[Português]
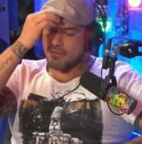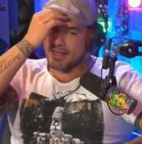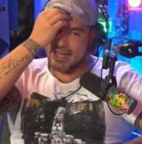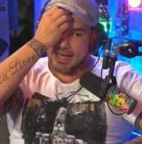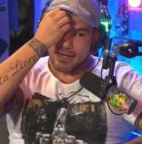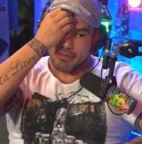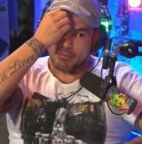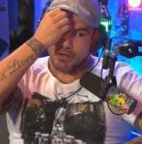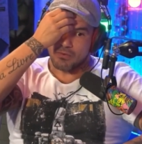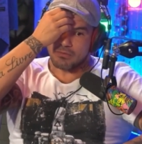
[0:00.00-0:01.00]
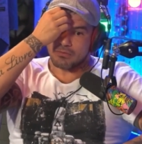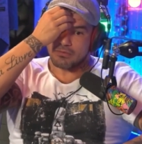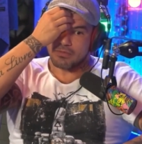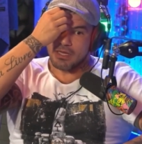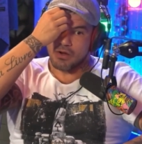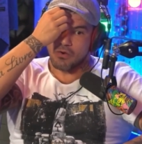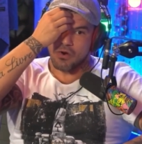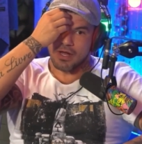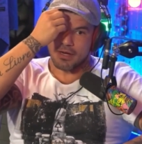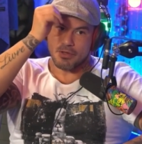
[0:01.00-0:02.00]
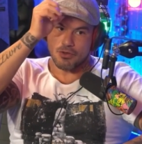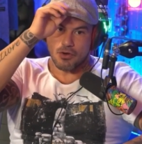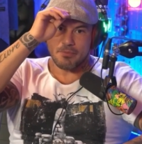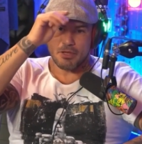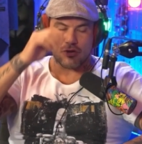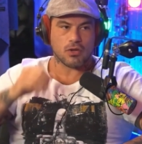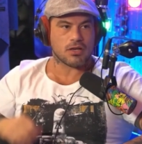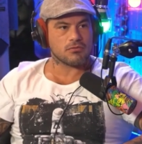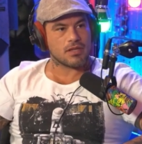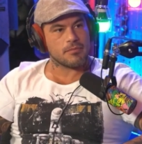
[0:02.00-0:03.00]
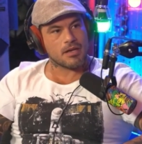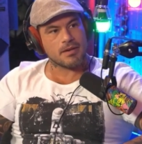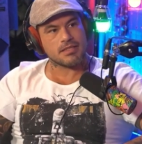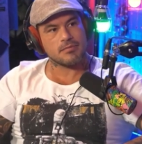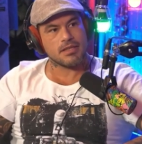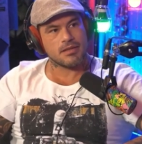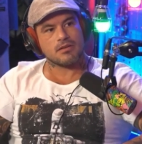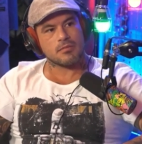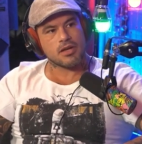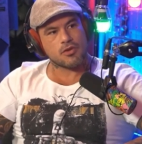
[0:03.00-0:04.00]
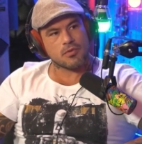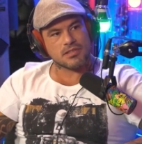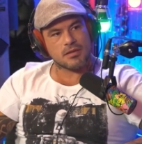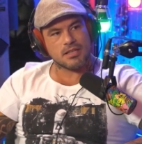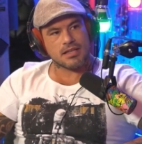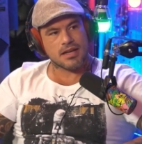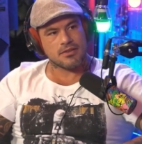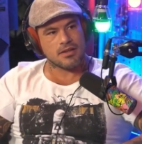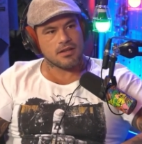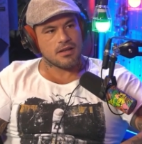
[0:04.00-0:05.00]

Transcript: Eu falei, cara, meu irmão, e agora, bicho? Agora minha história não termina mais em mim. Tem uma responsabilidade.